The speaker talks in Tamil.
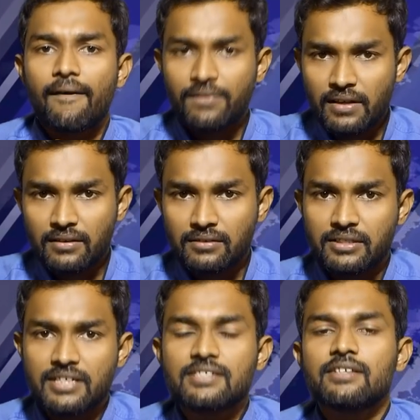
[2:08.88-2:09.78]
அந்த
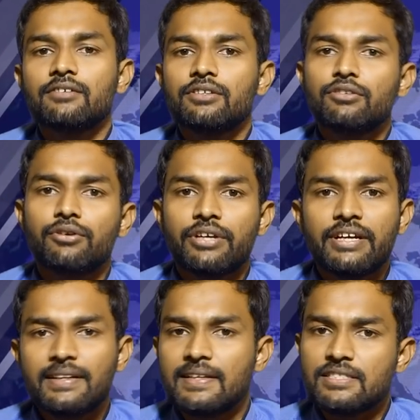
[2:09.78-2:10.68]
கேஸ்ல வந்து ஒரு
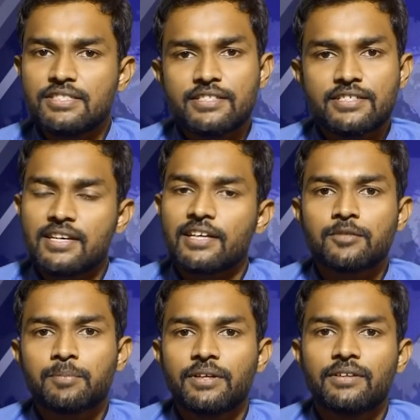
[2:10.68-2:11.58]
எட்டு இன்ஜினியர்ஸை
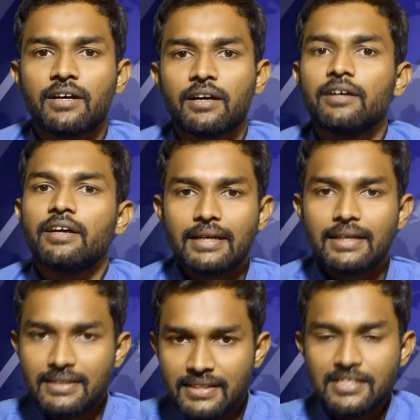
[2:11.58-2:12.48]
அரெஸ்ட் பண்ணியிருந்தாங்க
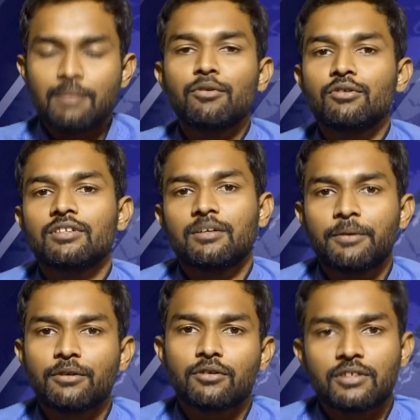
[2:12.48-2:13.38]
இந்த சம்பவத்துக்கு
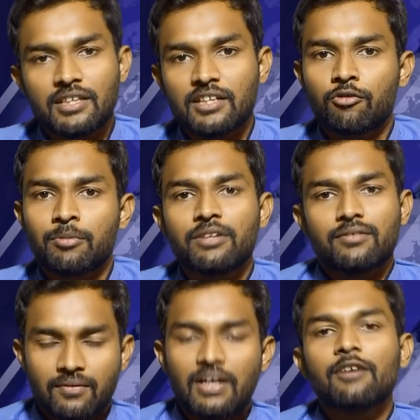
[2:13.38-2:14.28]
அப்புறம் கொல்கத்தா கவர்மெண்ட்
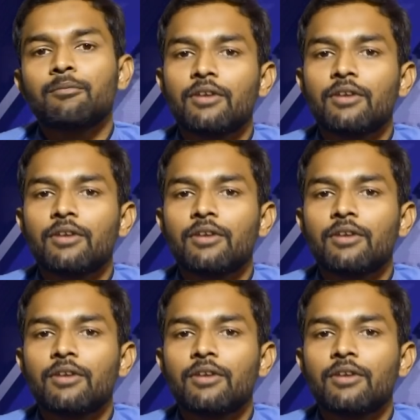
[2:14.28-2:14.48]
வழக்கம்